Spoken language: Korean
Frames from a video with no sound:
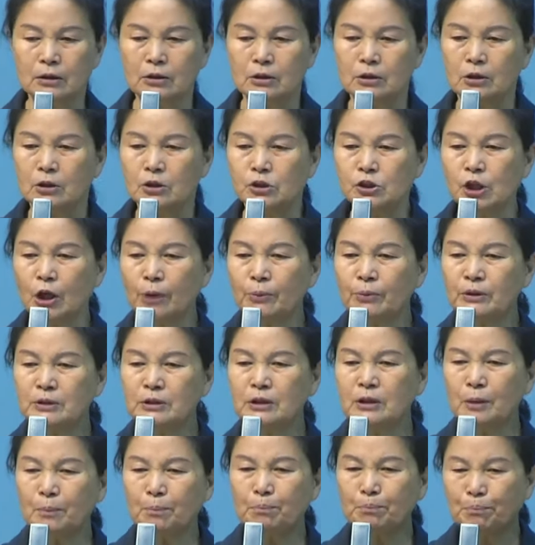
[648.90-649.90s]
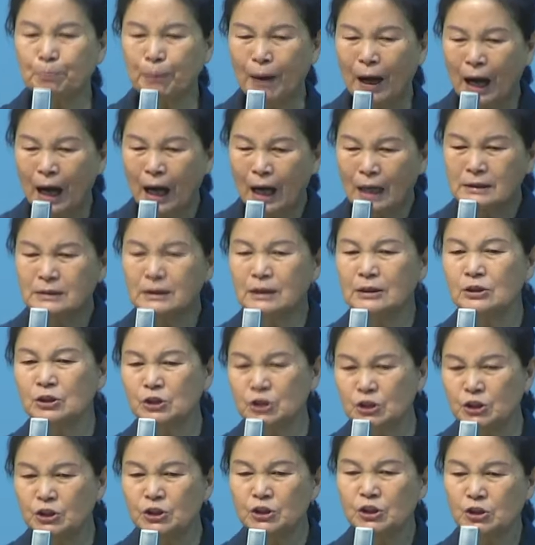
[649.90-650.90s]
시어머니는 막 그냥
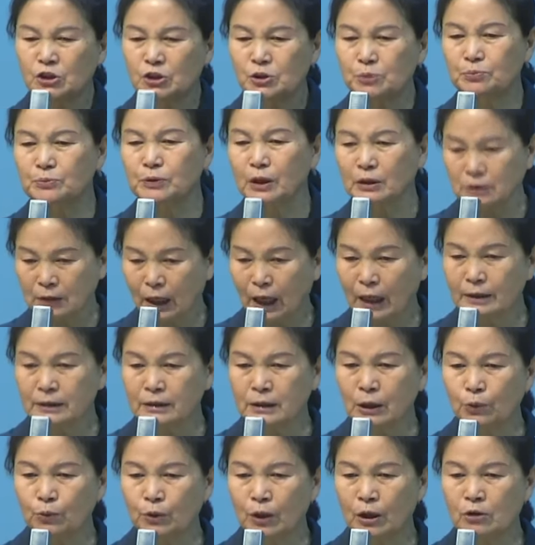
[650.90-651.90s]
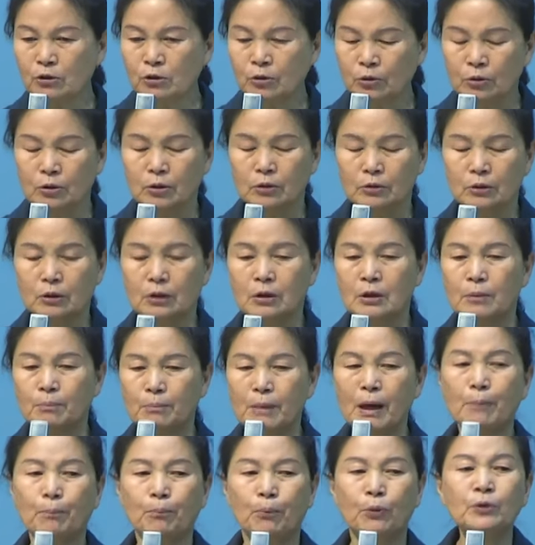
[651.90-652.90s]
친정 좀 갔다 오라고
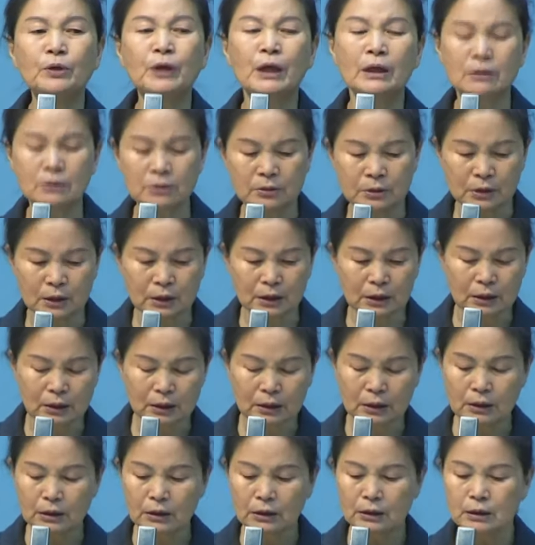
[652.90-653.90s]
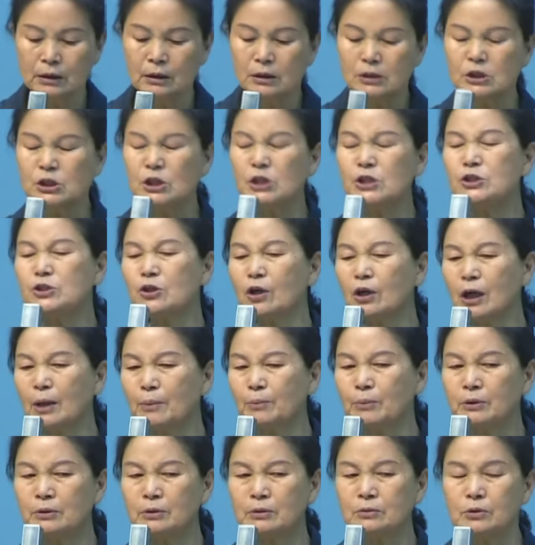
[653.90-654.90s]
막 보내는데 친정
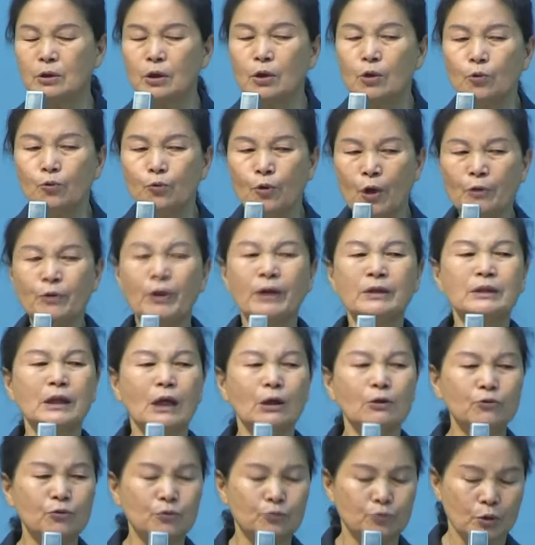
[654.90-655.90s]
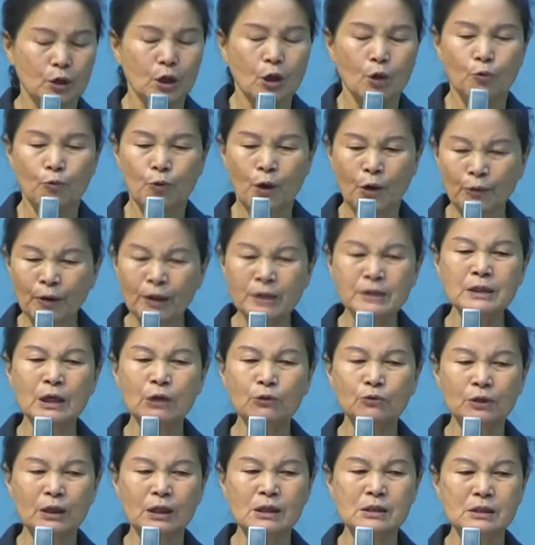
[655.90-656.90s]
가면은 왜 왔다고 왜 왔냐고
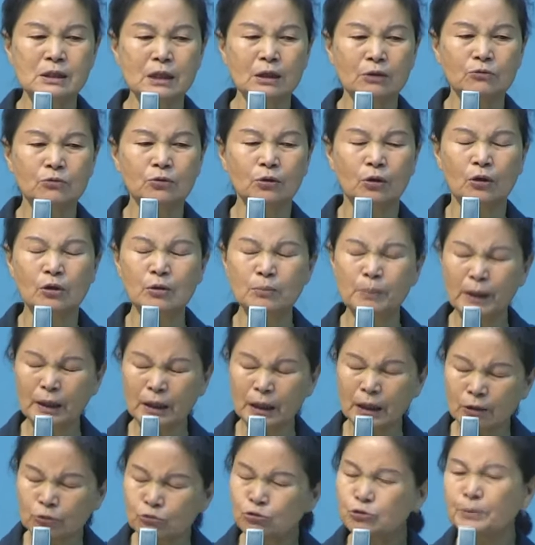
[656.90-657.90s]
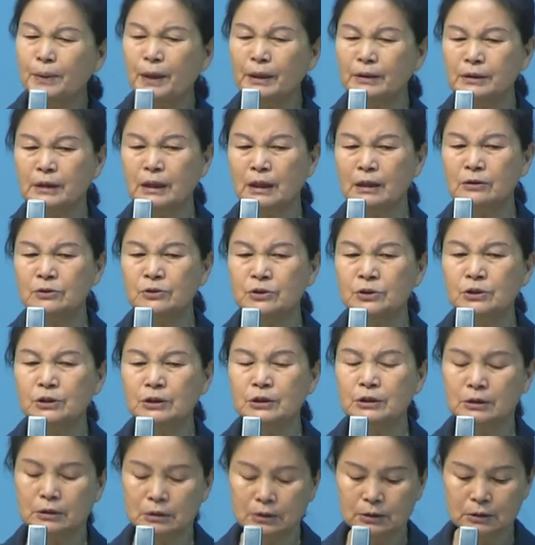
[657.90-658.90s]
그랬었고 얼마나 구박을 하는지